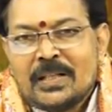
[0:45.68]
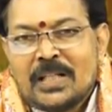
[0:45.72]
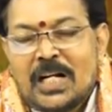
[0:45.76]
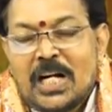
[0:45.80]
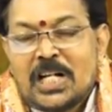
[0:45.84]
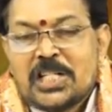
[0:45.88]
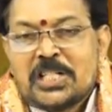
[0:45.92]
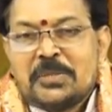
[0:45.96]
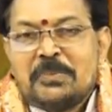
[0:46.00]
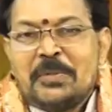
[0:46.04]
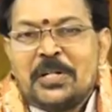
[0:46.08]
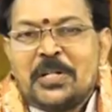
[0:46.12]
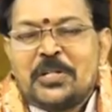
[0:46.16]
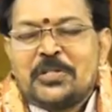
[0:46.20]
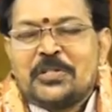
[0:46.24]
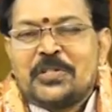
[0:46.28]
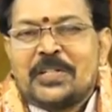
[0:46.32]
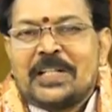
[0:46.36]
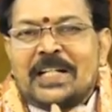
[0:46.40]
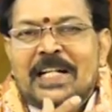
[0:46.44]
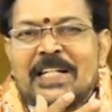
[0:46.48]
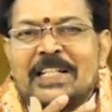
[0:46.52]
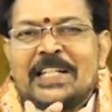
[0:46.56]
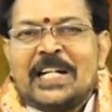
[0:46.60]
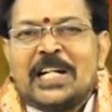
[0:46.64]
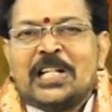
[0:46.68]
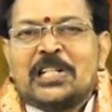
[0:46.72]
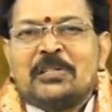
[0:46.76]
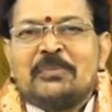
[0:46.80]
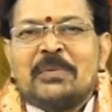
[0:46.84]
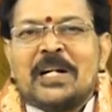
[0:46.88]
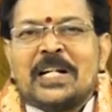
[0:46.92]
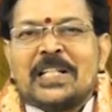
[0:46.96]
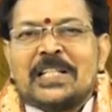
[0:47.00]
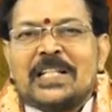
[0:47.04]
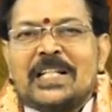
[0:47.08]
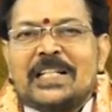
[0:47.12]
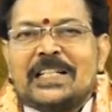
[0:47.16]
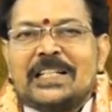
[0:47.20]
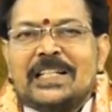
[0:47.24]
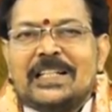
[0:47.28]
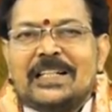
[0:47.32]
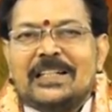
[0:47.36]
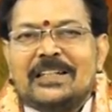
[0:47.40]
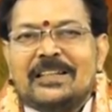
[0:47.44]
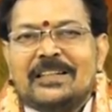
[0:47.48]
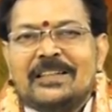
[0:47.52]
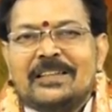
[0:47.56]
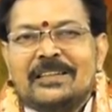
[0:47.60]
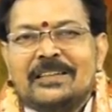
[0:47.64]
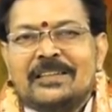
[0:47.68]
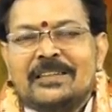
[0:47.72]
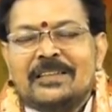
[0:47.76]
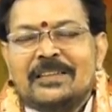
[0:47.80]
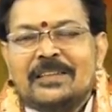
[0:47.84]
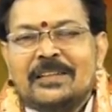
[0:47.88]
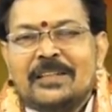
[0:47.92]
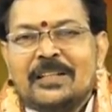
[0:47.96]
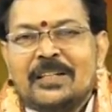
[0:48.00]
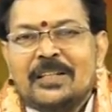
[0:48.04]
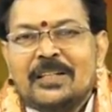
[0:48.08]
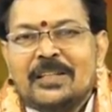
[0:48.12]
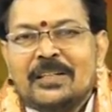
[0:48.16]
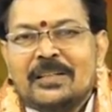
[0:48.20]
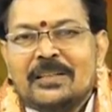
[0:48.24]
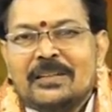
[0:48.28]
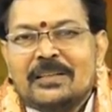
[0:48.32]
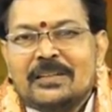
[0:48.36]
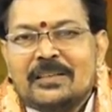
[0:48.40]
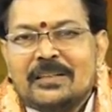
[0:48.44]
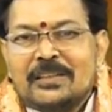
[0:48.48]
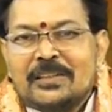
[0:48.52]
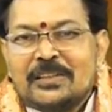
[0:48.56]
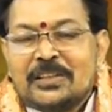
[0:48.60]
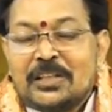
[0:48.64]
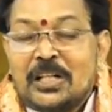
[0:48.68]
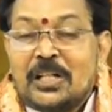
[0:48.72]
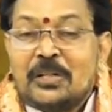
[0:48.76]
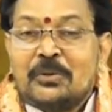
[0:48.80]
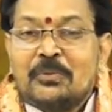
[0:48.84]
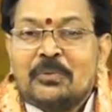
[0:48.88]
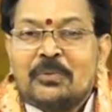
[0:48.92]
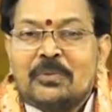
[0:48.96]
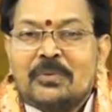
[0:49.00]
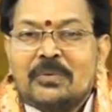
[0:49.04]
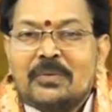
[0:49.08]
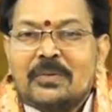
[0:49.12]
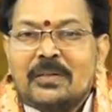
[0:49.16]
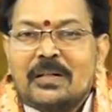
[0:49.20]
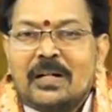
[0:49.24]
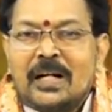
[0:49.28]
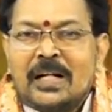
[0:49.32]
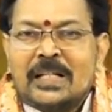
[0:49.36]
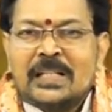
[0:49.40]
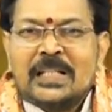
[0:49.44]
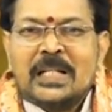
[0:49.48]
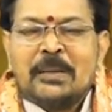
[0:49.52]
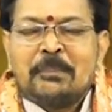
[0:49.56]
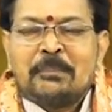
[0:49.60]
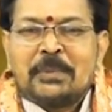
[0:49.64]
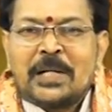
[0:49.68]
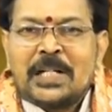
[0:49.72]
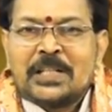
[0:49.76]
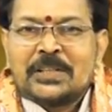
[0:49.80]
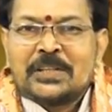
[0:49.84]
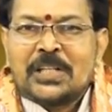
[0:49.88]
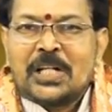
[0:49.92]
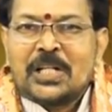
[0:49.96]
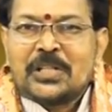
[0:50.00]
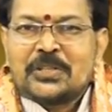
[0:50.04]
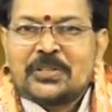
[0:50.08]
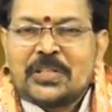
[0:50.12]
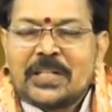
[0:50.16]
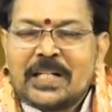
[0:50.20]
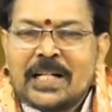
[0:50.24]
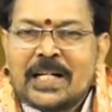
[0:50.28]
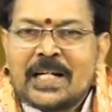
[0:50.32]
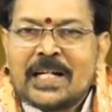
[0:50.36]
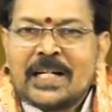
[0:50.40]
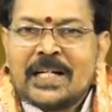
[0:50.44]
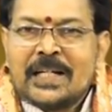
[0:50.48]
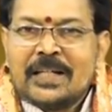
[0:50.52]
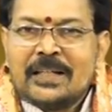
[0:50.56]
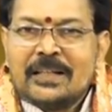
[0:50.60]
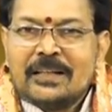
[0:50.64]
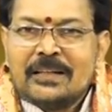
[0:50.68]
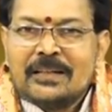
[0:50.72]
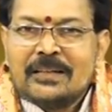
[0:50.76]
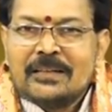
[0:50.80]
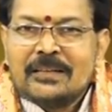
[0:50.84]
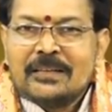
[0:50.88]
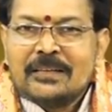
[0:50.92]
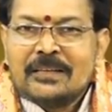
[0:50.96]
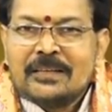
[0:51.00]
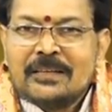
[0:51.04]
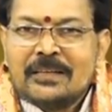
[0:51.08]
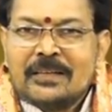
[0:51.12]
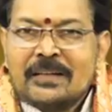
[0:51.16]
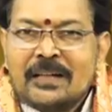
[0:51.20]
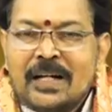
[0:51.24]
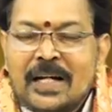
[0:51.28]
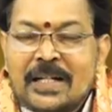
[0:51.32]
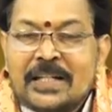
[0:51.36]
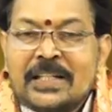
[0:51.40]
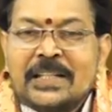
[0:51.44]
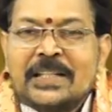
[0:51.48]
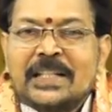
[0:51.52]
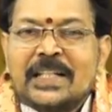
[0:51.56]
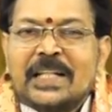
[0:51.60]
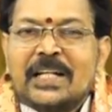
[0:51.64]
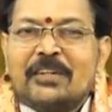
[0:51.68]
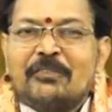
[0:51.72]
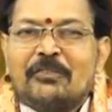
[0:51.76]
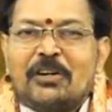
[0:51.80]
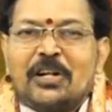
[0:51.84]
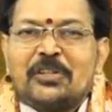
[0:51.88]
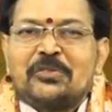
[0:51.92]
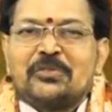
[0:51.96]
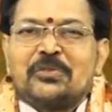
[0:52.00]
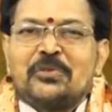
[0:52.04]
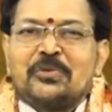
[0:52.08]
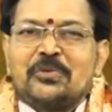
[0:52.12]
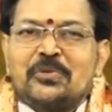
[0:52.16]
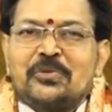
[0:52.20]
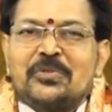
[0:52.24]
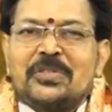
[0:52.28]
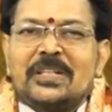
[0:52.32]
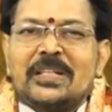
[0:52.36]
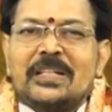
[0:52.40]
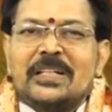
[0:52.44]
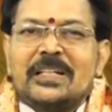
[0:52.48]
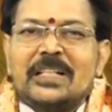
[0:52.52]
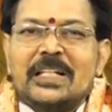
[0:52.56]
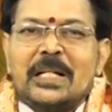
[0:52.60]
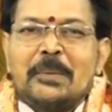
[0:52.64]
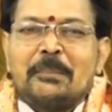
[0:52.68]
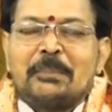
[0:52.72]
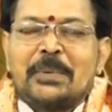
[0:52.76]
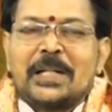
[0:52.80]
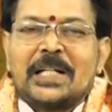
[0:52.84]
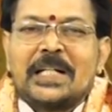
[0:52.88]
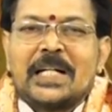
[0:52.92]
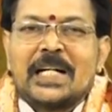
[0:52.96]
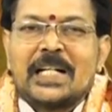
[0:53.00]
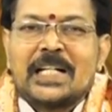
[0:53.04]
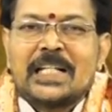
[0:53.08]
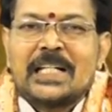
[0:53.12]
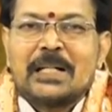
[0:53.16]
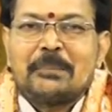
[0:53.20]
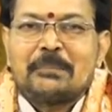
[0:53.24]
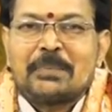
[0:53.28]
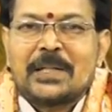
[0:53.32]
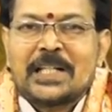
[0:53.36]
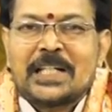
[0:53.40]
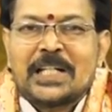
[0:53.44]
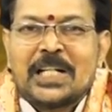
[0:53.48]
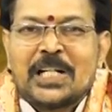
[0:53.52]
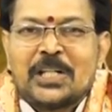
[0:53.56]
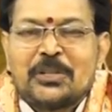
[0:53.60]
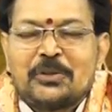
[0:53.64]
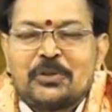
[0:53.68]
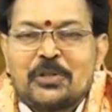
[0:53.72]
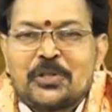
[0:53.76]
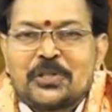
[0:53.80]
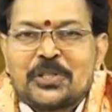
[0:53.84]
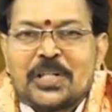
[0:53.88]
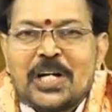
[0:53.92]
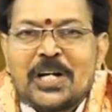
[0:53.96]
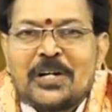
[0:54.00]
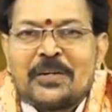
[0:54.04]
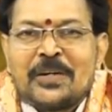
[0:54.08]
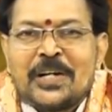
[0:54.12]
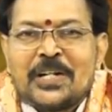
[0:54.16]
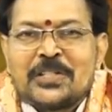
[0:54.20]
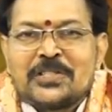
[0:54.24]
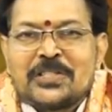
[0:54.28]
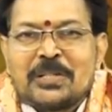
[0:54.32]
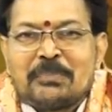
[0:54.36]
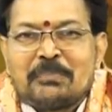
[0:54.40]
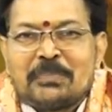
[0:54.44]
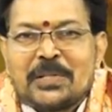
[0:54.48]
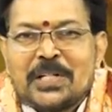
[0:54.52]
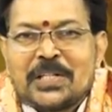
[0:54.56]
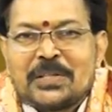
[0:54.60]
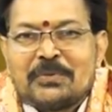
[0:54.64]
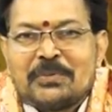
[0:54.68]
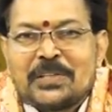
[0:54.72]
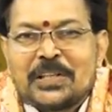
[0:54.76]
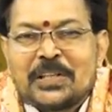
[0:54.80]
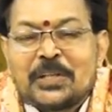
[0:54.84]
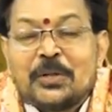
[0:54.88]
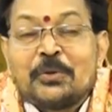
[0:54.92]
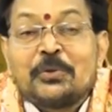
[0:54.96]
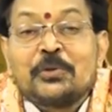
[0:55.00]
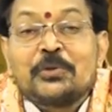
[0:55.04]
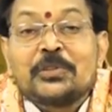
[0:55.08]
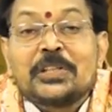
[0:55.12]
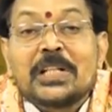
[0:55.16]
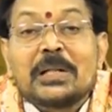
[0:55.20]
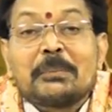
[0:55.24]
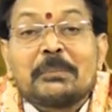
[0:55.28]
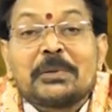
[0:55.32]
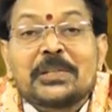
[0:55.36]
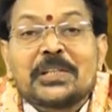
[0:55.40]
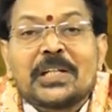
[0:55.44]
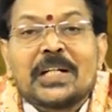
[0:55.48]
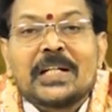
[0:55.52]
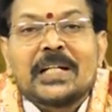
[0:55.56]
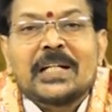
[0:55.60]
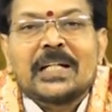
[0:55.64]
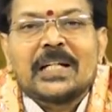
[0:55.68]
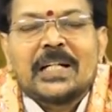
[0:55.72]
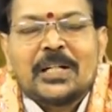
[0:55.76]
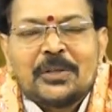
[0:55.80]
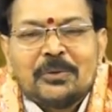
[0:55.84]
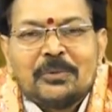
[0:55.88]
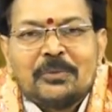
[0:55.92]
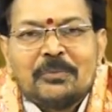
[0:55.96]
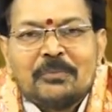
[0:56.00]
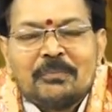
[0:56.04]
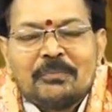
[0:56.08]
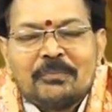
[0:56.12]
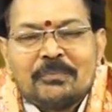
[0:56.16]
కాశ్మీర్ నుంచి కన్యాకుమారి దాకా తాను అన్ని ప్రాంతాలు తిరిగానని అన్నింటికీ వాస్తు చూసి ఈ ప్రకారం ఈ ప్రకారం దోషాలున్నాయని చెప్పినటువంటి గౌరవ తిరుపతి రెడ్డి గారు